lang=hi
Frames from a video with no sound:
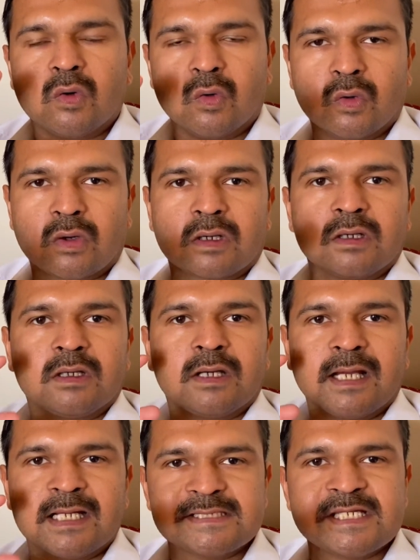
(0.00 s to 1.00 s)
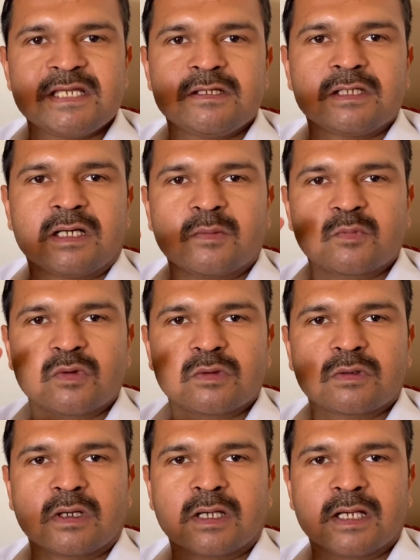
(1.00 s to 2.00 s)
और ऐसे ही आपको
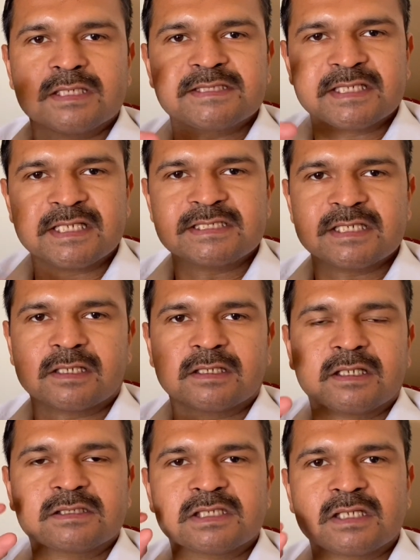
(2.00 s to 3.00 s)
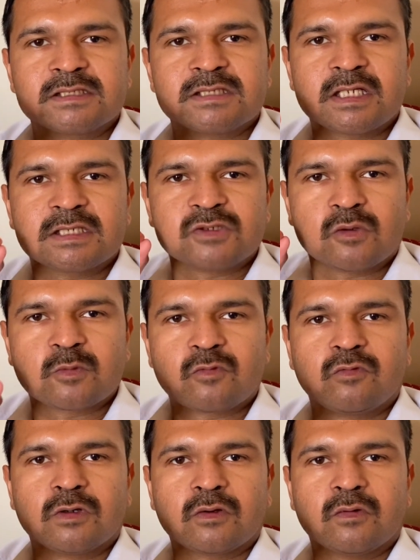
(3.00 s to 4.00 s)
करना है सिग्नेचर के अंदर सिग्नेचर की जो आपको
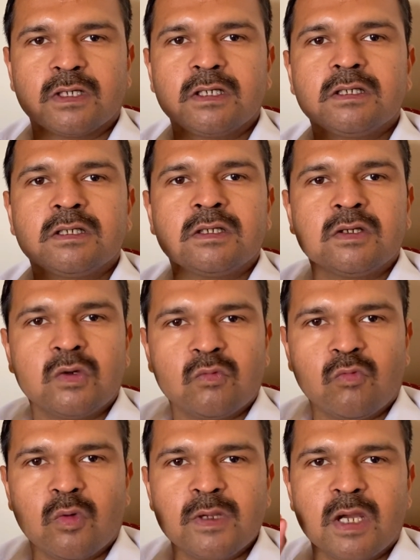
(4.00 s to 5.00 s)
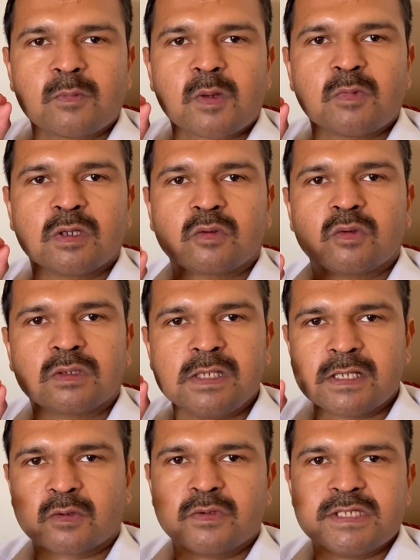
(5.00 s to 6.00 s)
फ़ोटो है वो भी आपके बिल्कुल
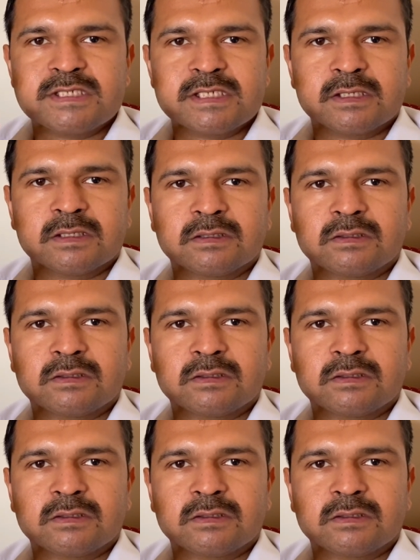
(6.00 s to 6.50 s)
क्लियर होनी चाहिए